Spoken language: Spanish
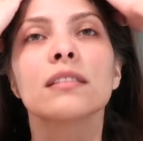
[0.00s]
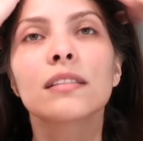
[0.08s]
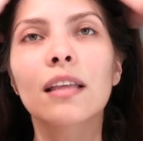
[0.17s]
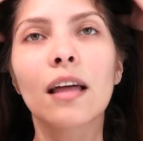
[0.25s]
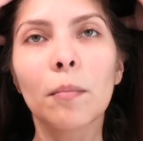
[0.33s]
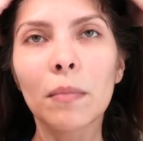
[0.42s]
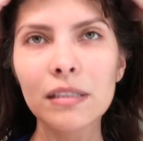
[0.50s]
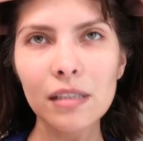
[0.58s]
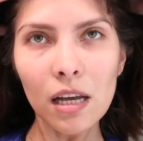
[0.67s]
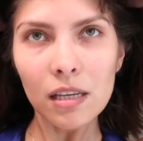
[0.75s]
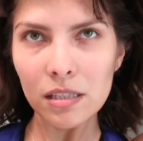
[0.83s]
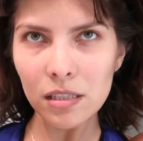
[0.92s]
Se dan
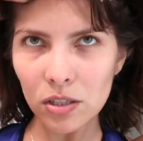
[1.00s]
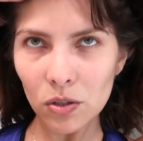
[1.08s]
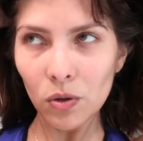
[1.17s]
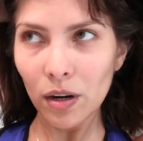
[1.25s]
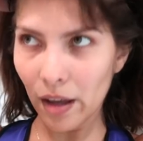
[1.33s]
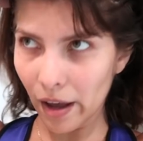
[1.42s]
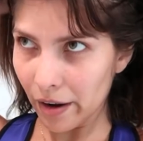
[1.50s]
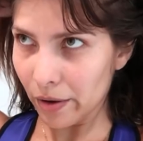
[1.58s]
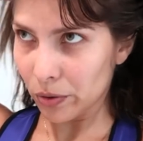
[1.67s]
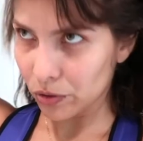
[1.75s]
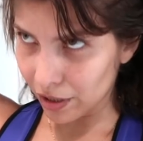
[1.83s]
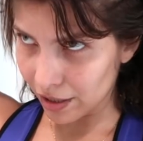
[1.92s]
masajes
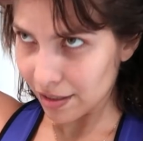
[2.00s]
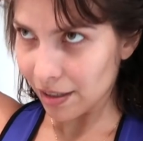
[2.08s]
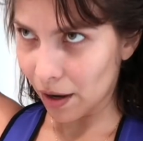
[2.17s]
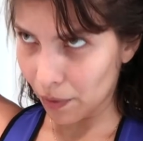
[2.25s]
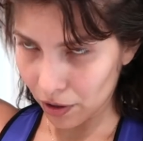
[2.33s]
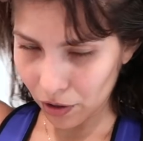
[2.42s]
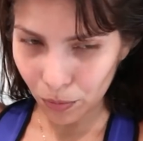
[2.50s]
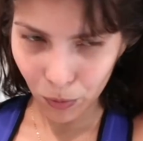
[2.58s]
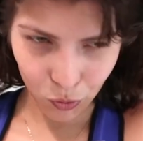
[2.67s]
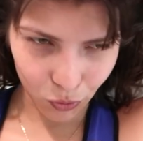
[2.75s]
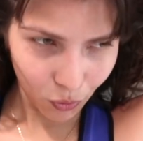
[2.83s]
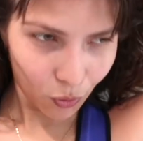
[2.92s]
circulares, ustedes saben
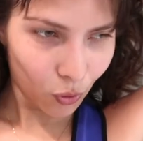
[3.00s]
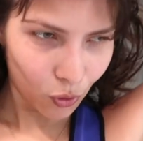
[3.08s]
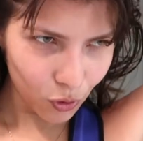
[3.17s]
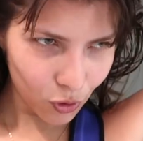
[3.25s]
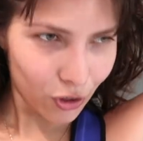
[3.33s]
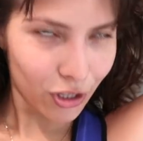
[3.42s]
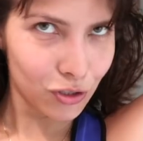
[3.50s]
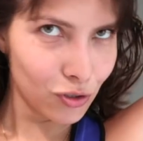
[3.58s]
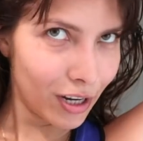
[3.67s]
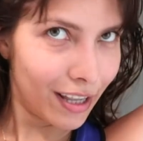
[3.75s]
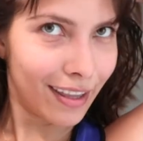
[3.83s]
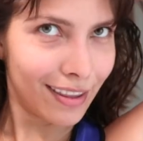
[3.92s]
como todo lo que
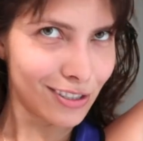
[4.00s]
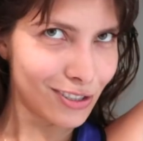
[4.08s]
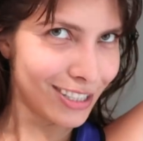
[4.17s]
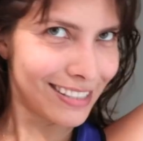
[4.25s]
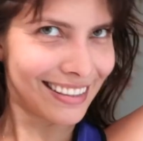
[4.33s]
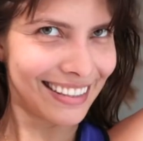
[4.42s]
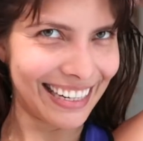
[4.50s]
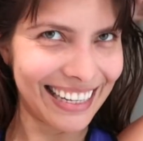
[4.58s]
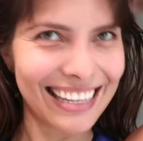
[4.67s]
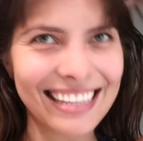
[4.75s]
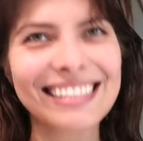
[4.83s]
yo les he dicho que se tienen que